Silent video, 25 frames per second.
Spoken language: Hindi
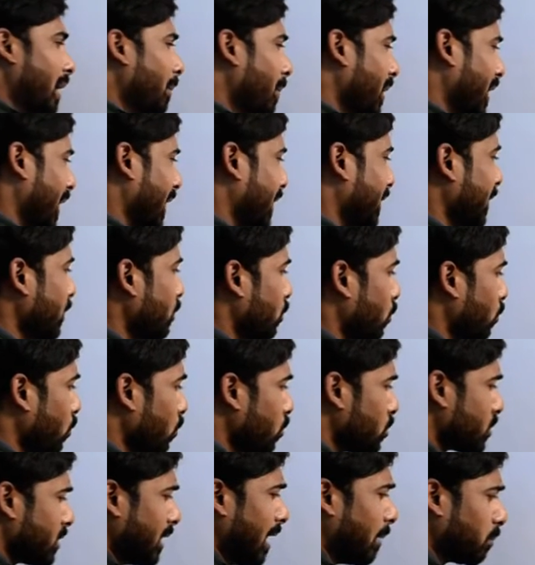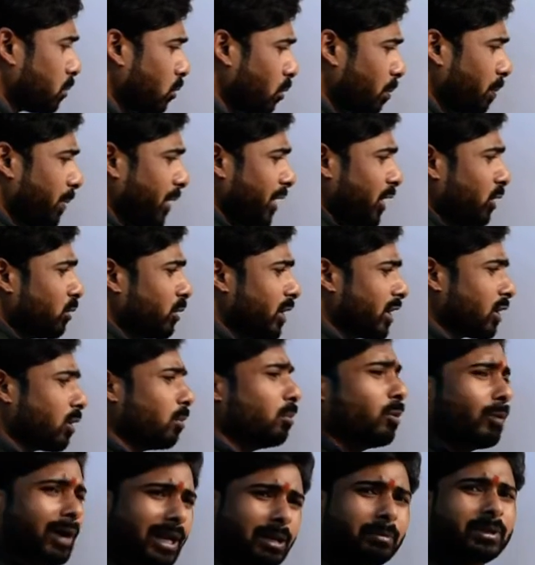बना दे दूर से आप लोग वीडियो देख रहे हो
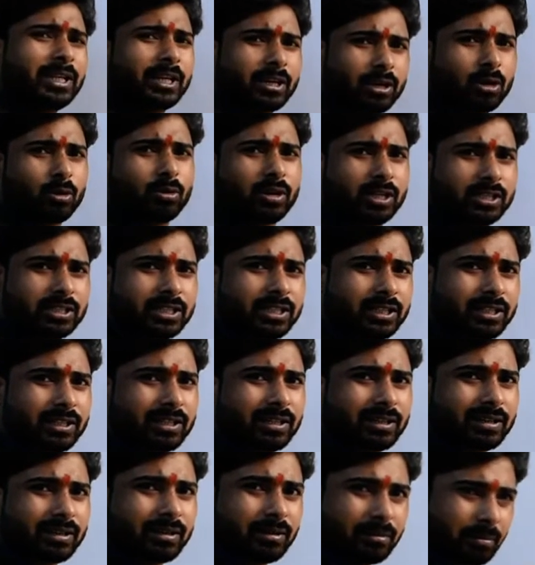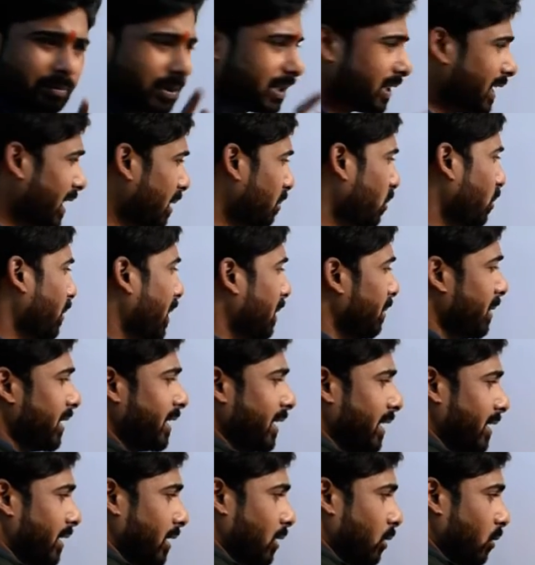मोबाइल में देख रहे हो ना जी पता है मोबाइल में
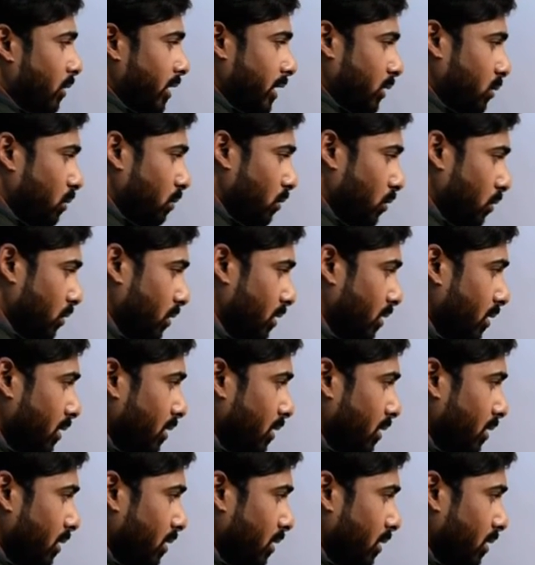देख रहे होगे तुम लोग